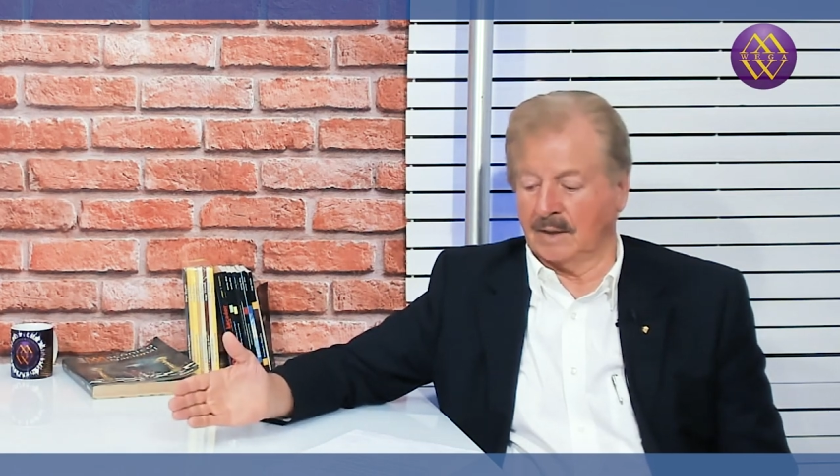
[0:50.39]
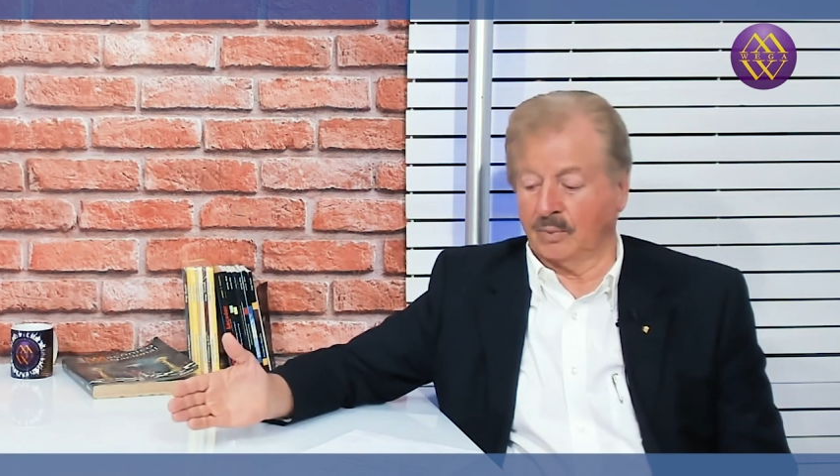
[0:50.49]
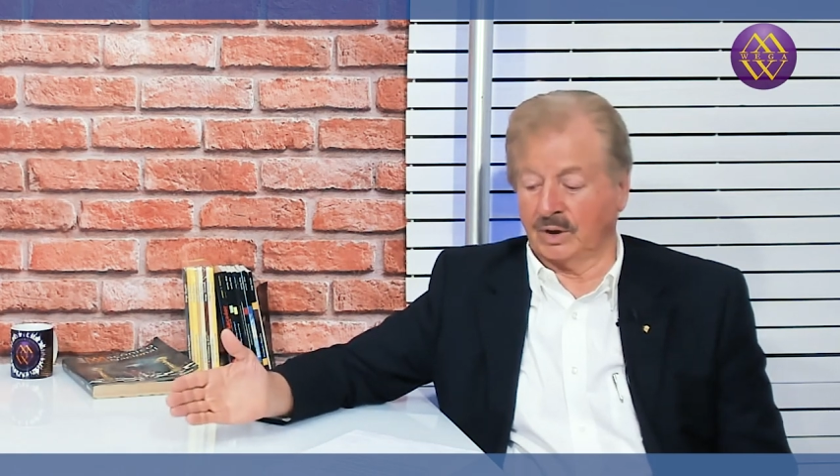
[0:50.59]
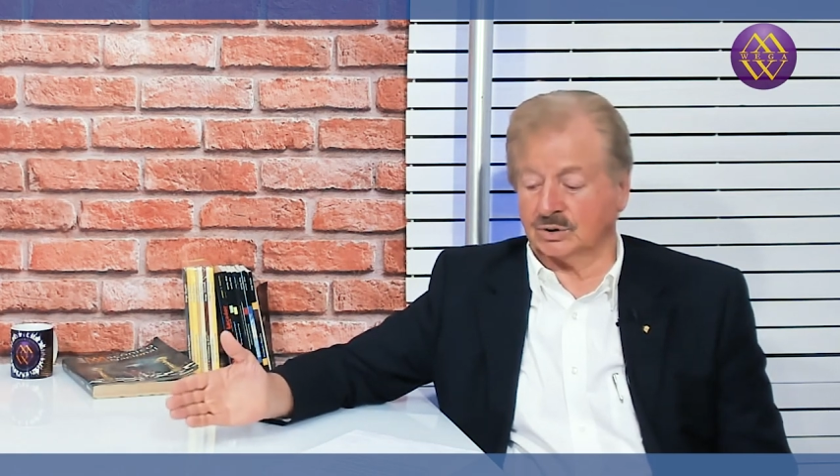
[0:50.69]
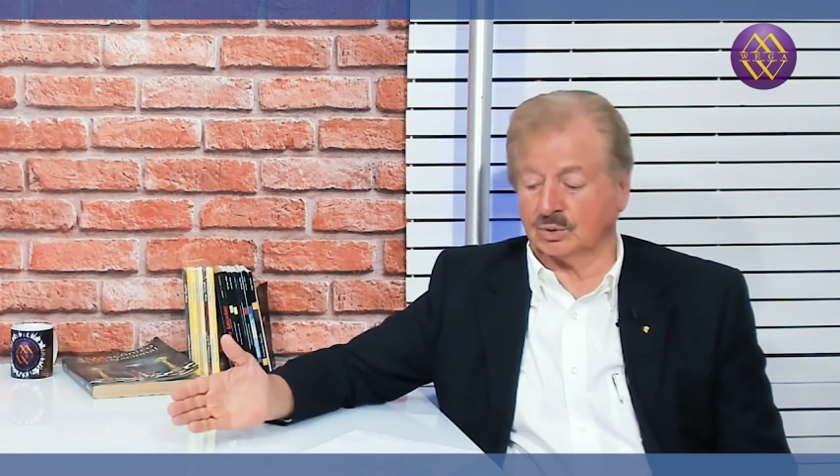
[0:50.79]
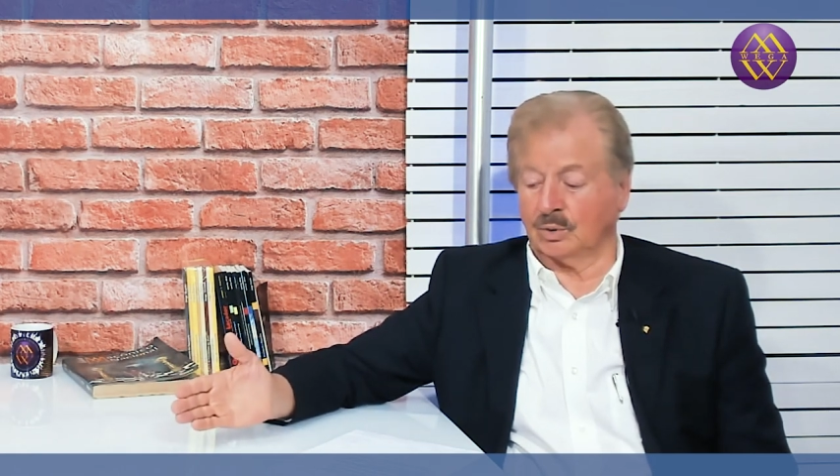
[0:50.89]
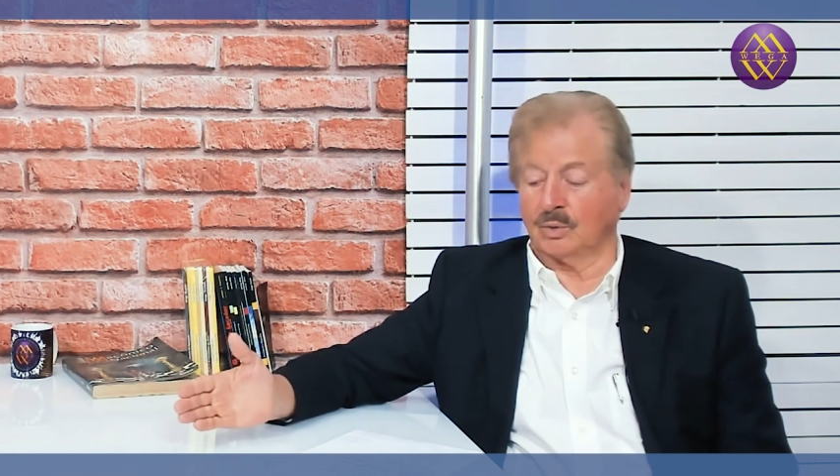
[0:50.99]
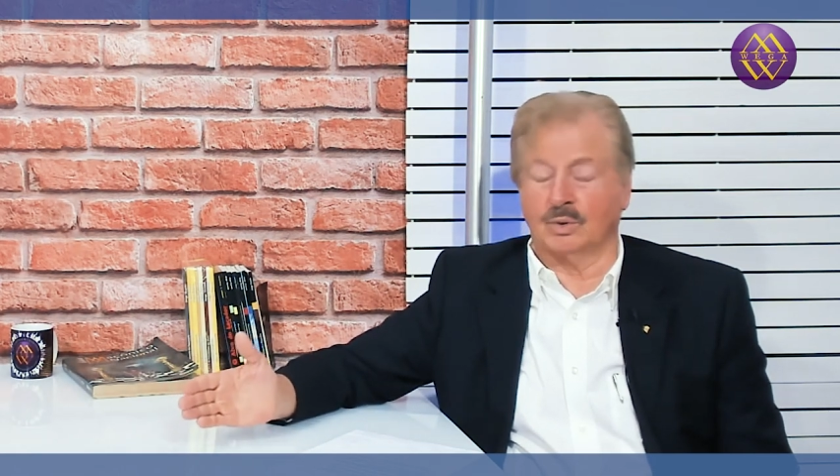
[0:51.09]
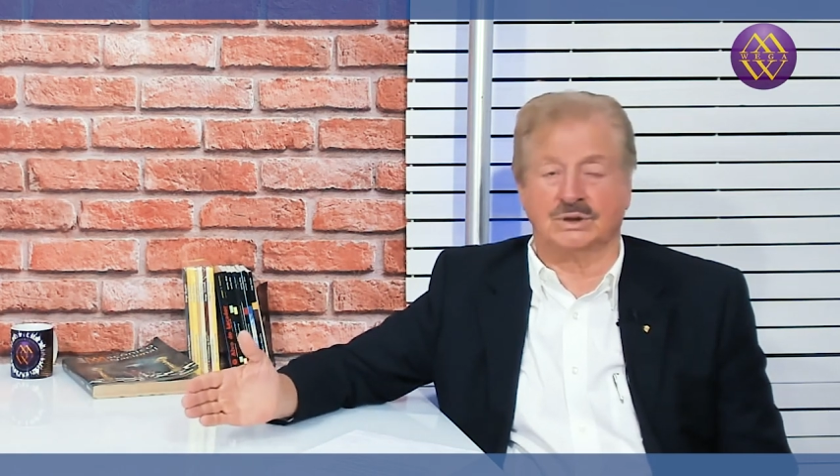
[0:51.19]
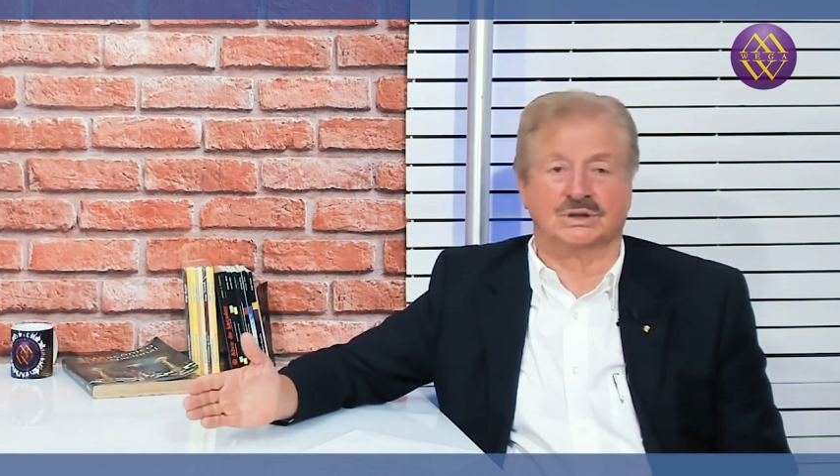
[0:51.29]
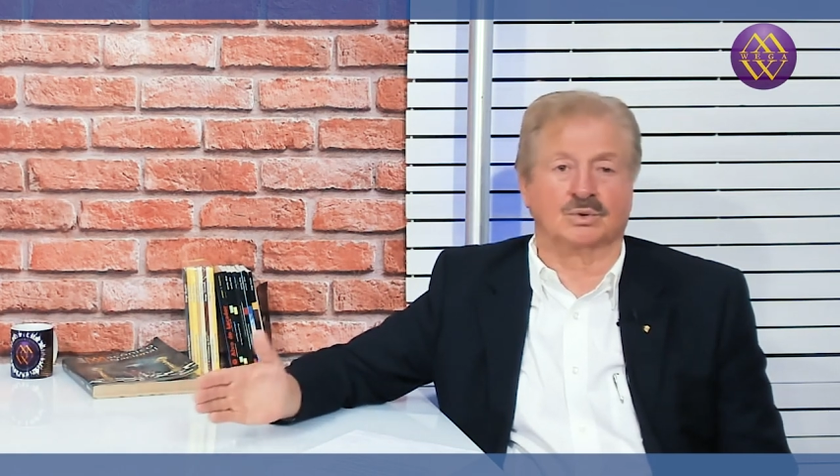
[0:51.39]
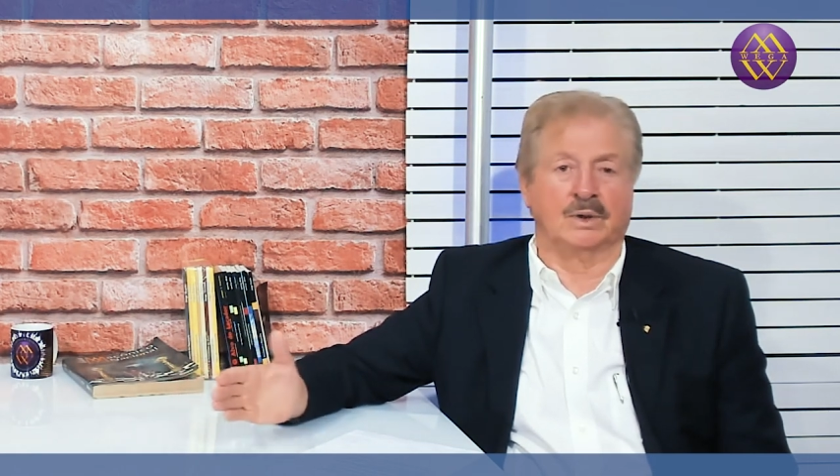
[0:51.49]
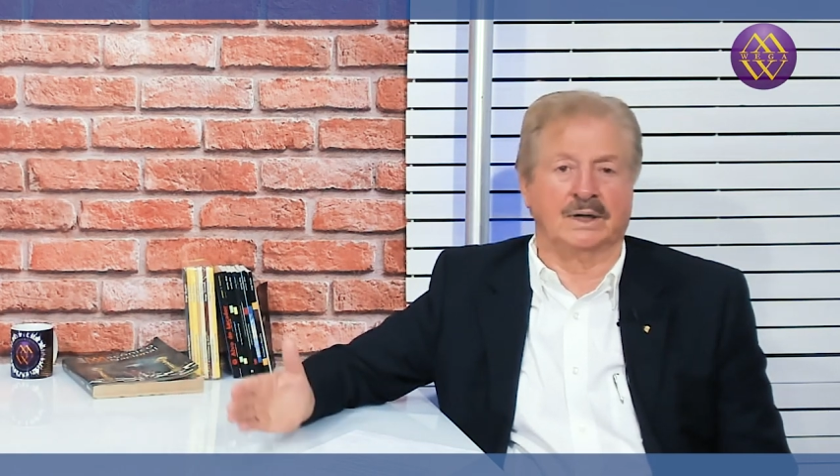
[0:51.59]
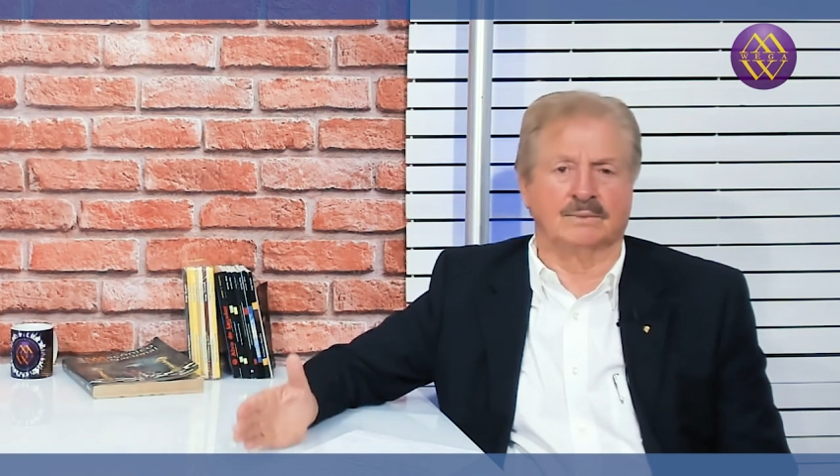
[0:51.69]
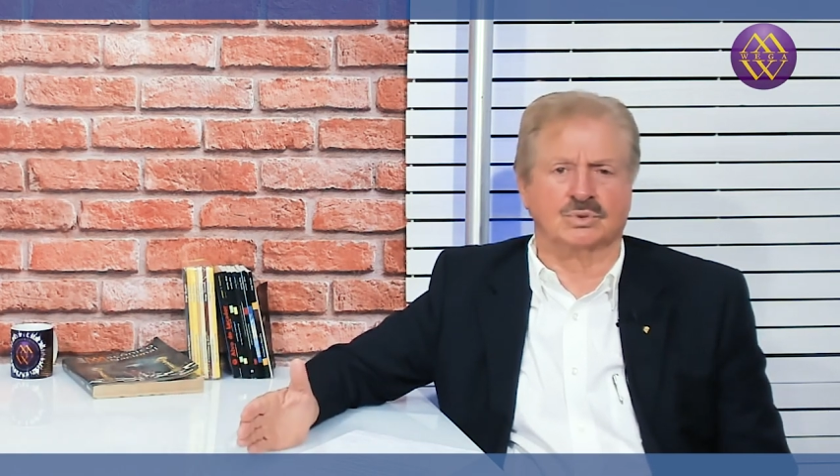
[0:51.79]
Por isso, hoje
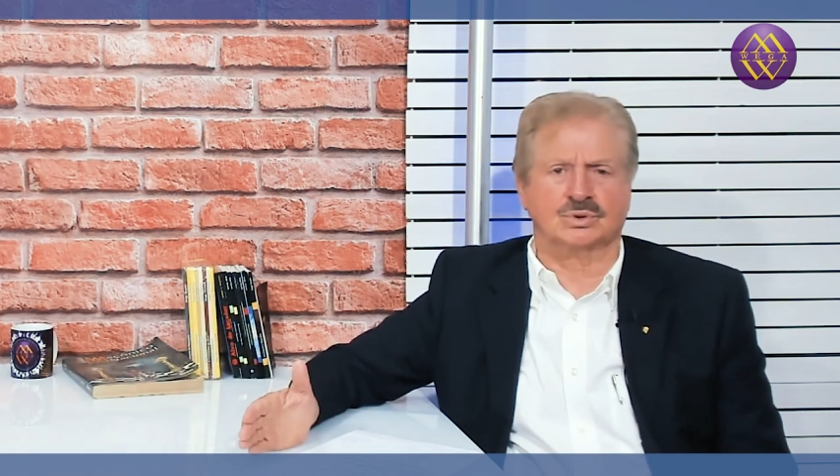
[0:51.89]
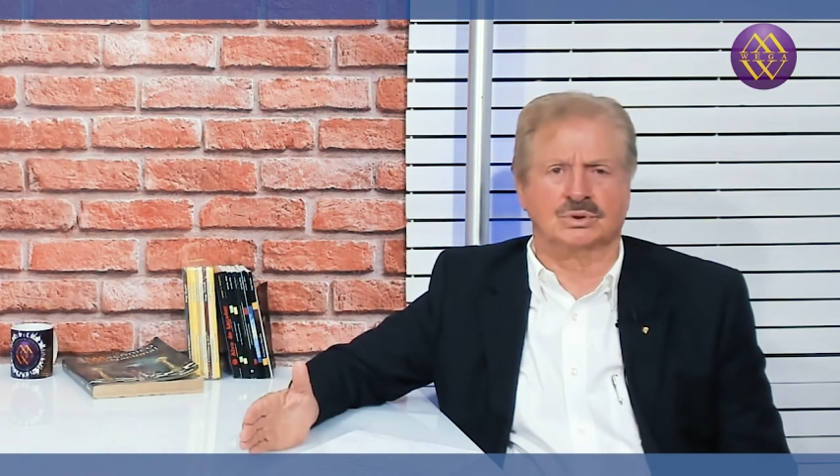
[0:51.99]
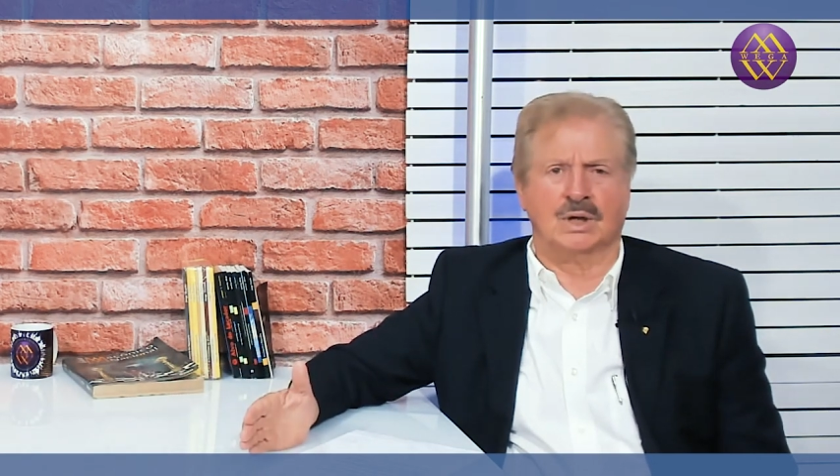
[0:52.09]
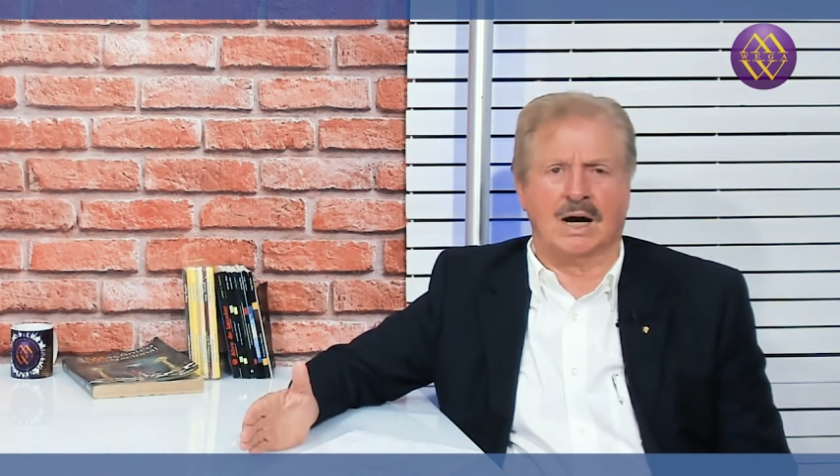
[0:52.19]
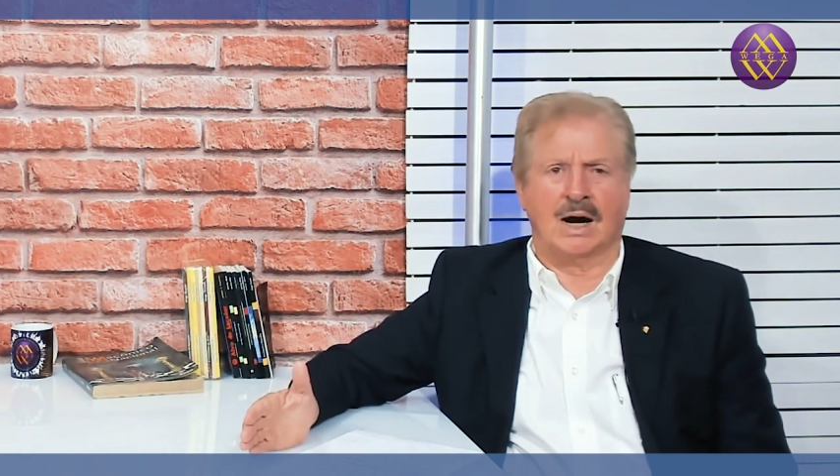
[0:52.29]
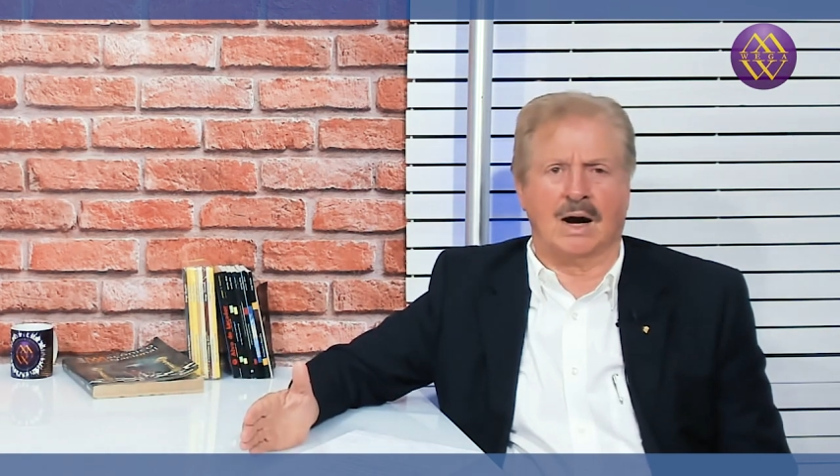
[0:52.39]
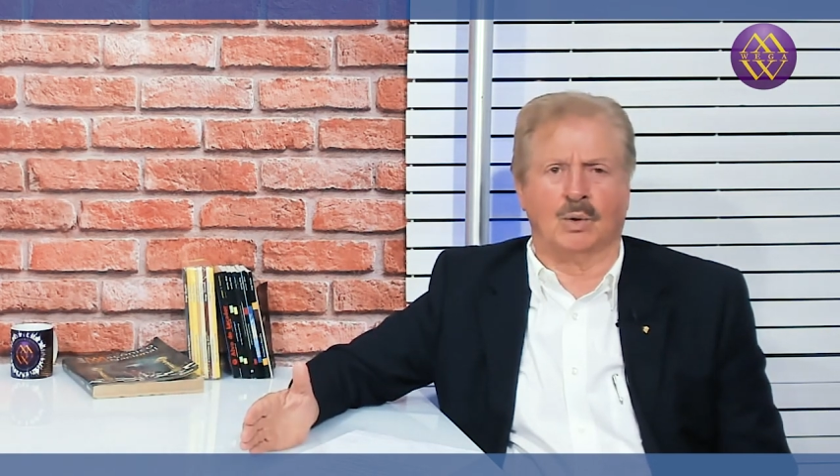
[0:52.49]
escolhemos ah,